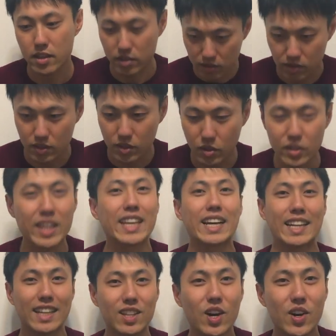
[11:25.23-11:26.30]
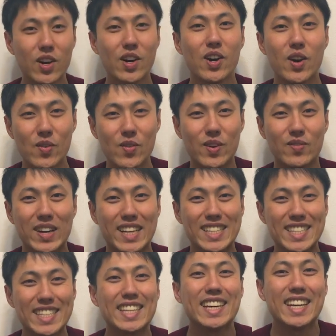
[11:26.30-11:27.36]
うん、これでいいかなと思いま
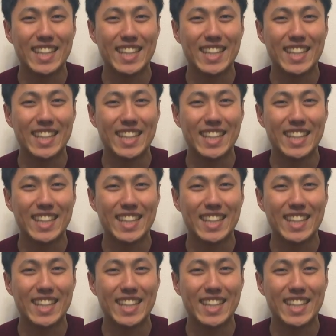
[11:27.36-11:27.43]
す